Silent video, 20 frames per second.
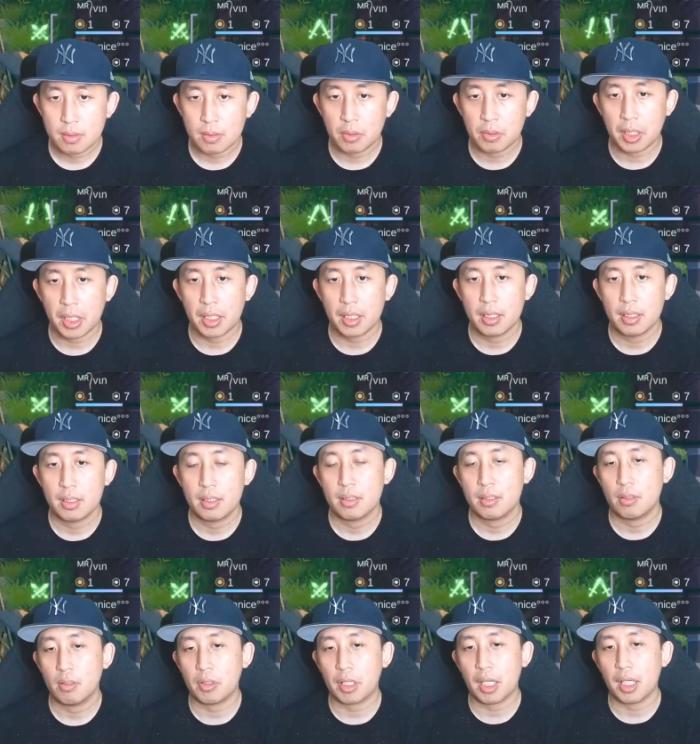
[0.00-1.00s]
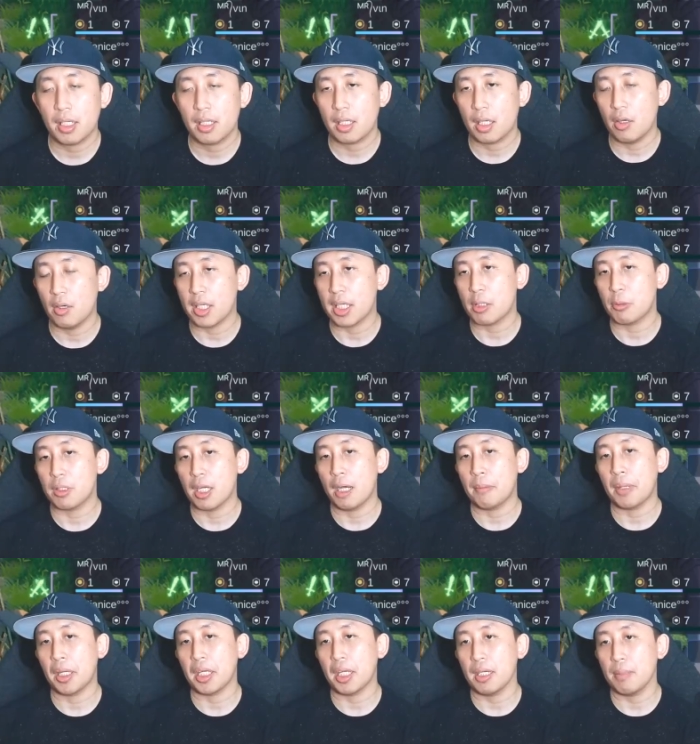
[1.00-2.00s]
Oke, okay, oke. Okay. Kalau ini
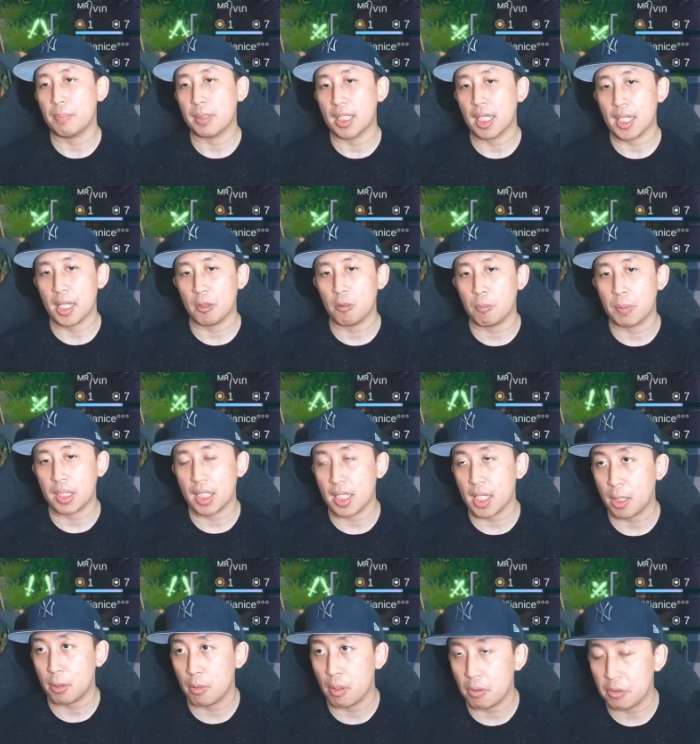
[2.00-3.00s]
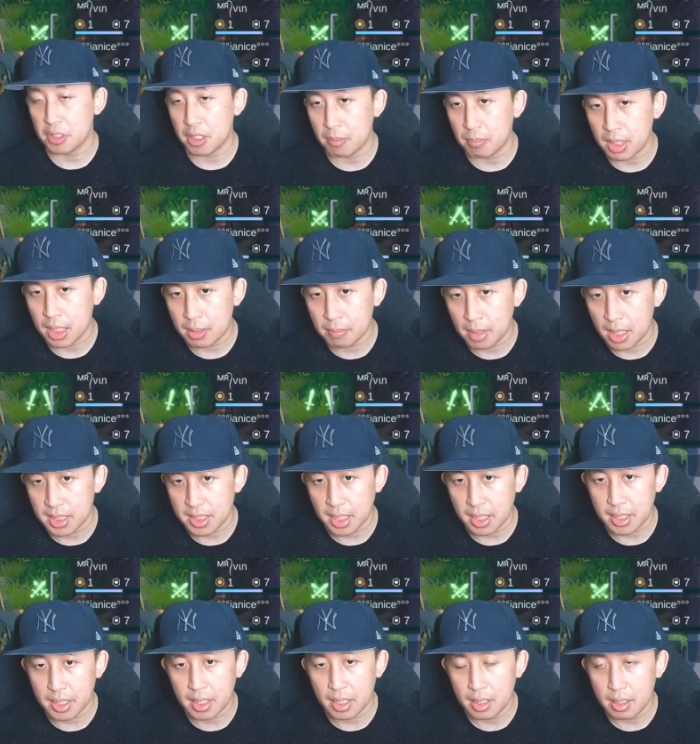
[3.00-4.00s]
udah aman ya. Bintang satu, bintang satu harusnya minimal
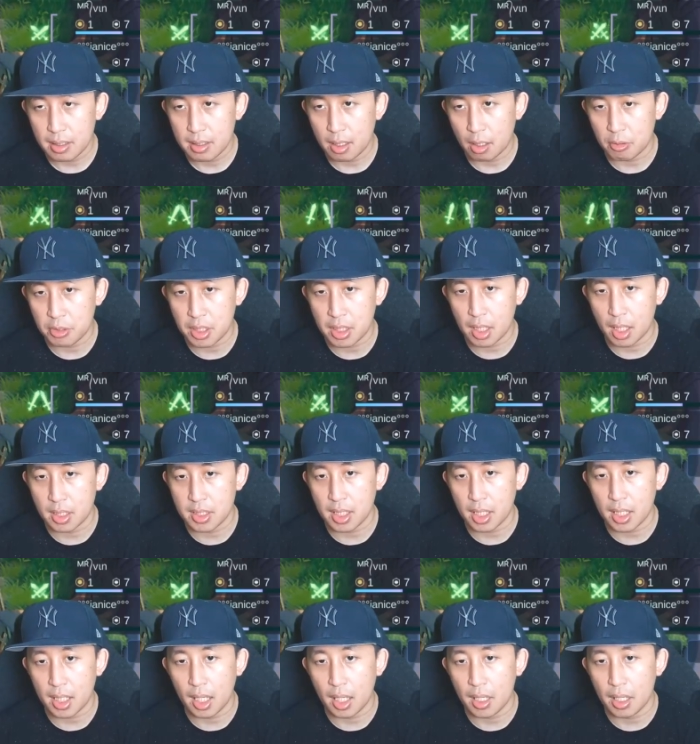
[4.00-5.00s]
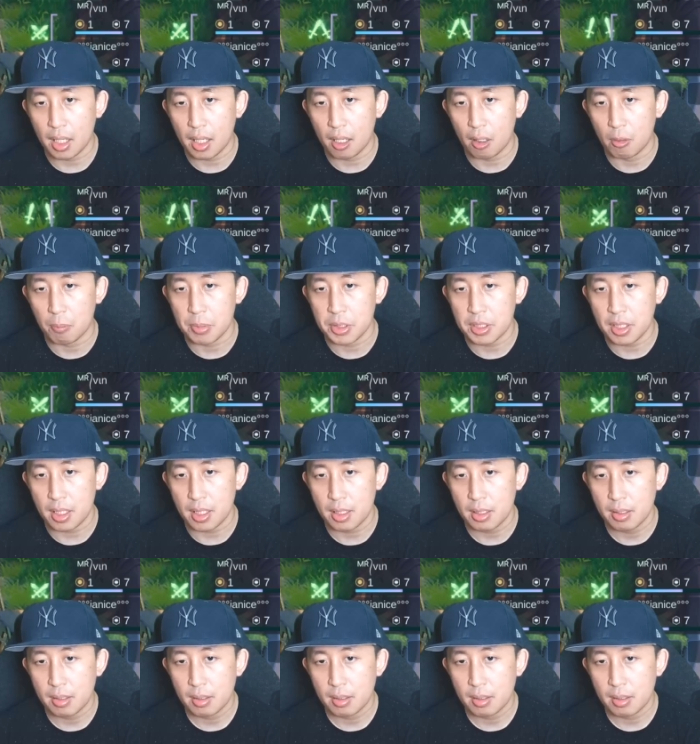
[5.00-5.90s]
seri ya. Harusnya jangan seri lah ya kalau bisa.